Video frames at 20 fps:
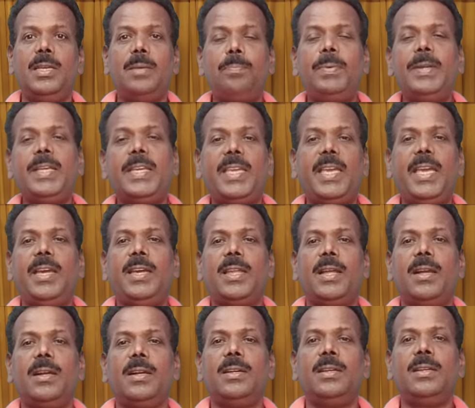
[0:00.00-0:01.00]
எப்படி
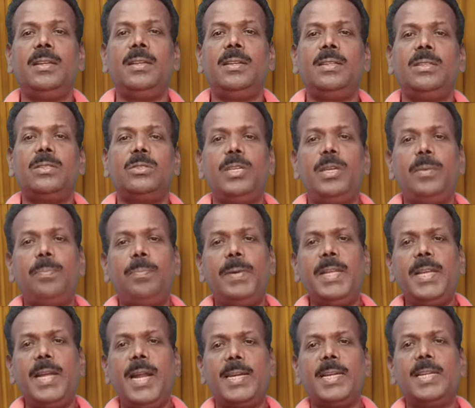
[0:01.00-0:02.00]
கேட்குறாங்க ஸோ
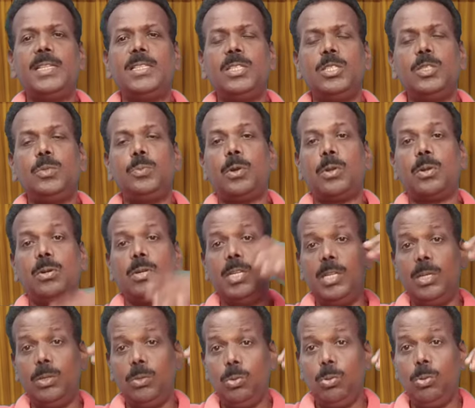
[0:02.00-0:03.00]
எப்படி அனாலிசிஸ் போடணும்
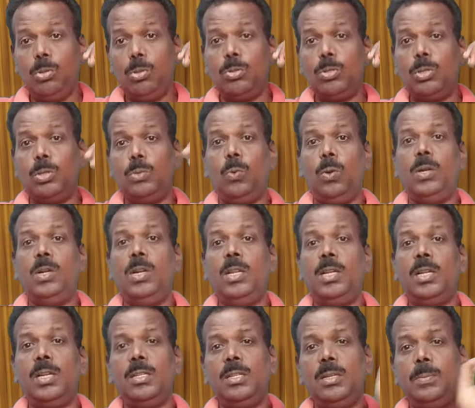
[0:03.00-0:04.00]
நீங்கள் டூ தௌசண்ட்
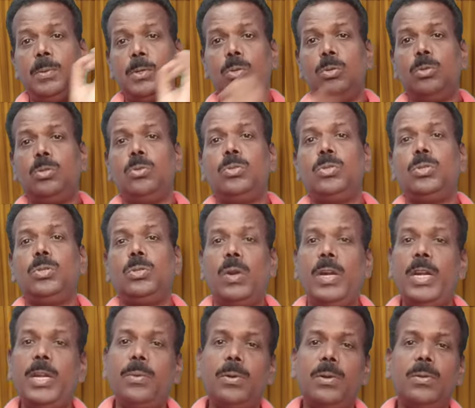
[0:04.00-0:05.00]
ஒன்னுலேருந்து இப்போ டூ தௌசண்ட்
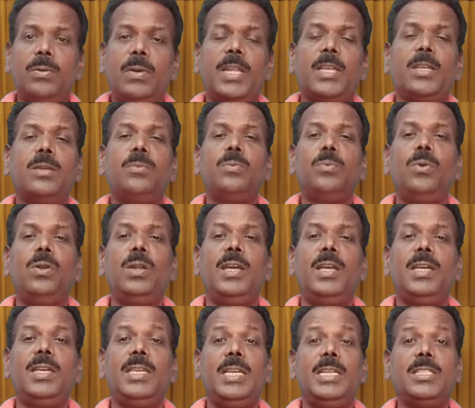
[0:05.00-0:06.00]
டுவெண்ட்டி ஒன் வரைக்கும் உள்ள
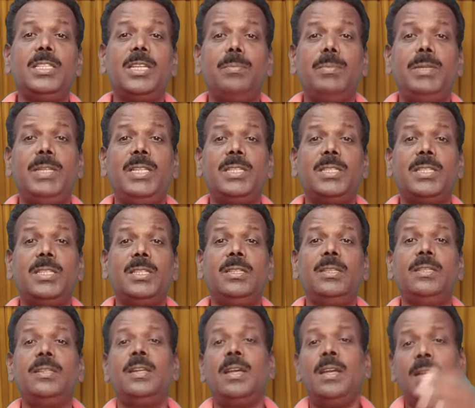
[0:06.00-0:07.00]
எக்ஸாமினேஷன்
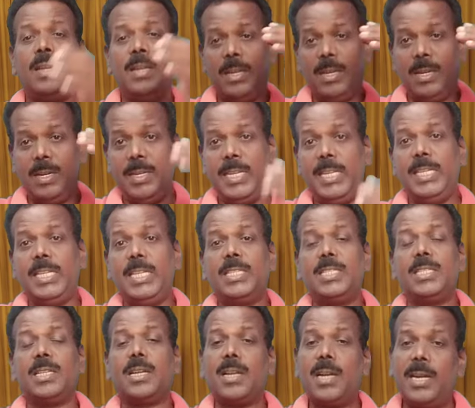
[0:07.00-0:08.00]

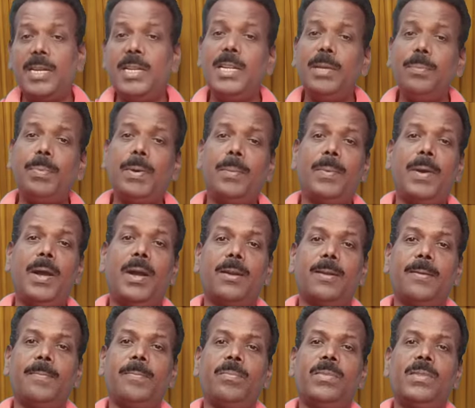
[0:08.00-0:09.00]
டீட்டெயில்ஸை கண்டிப்பாக
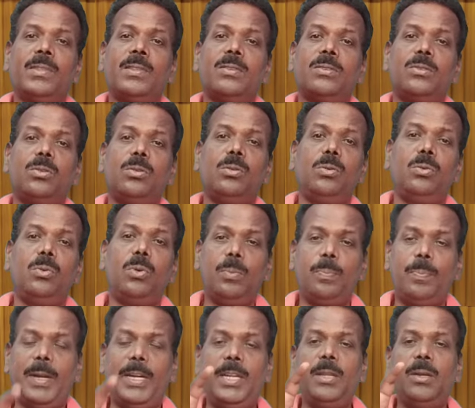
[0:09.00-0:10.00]
பார்க்கணும் ஸோ ஒரு
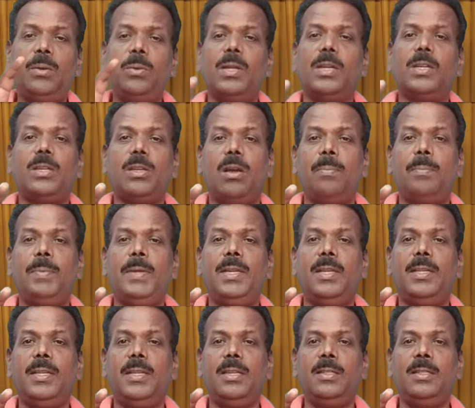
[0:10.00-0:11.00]
பர்டிகுலர்
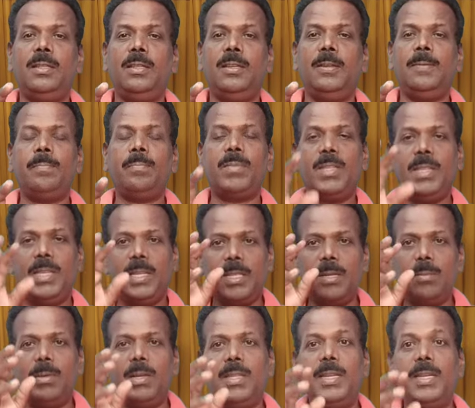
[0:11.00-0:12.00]
டாப்பிக்கில் இருந்து
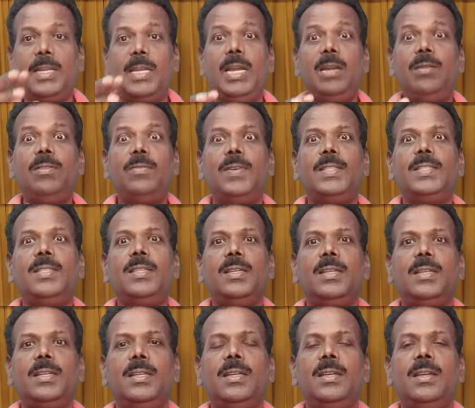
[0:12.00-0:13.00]
எந்த மாதிரி கேள்வி
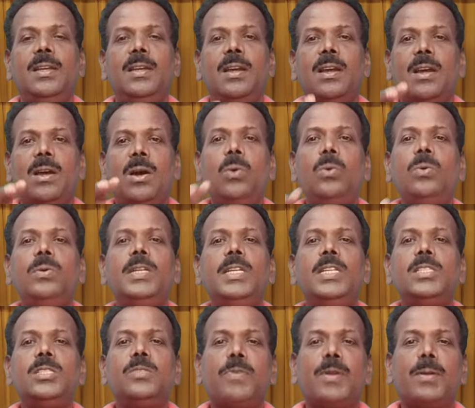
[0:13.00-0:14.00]
வந்திருக்கு ஹவு
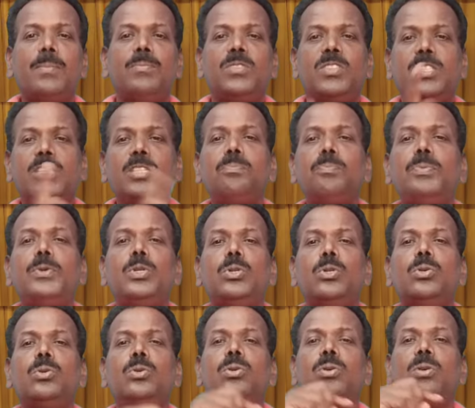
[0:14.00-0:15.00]
இட் இஸ் ஃப்ரம் சிம்பிள்
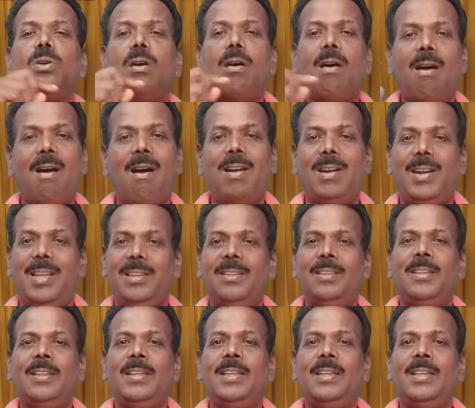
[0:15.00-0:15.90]
டு ஹார்டு